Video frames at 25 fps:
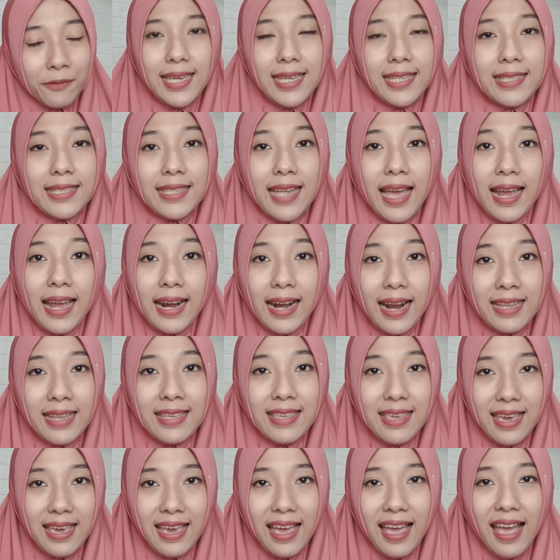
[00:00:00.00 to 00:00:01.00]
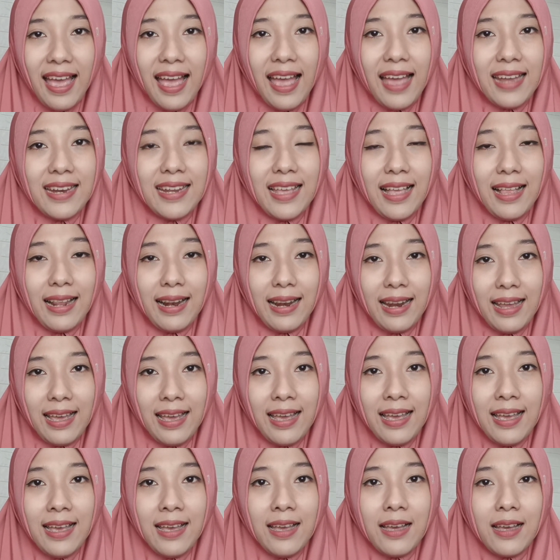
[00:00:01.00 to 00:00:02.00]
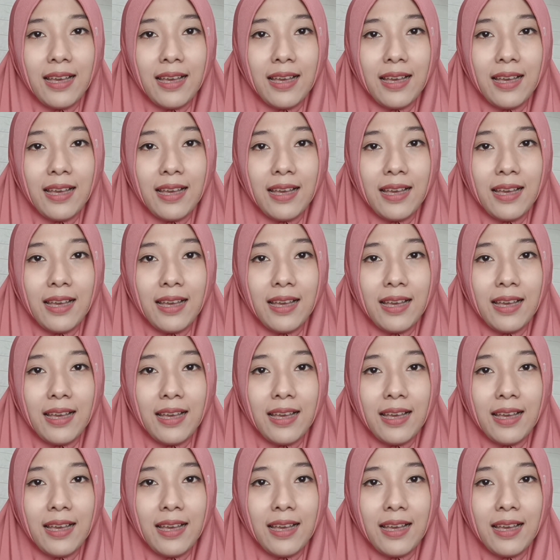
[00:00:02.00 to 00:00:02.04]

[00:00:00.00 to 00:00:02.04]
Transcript: Ini caranya adalah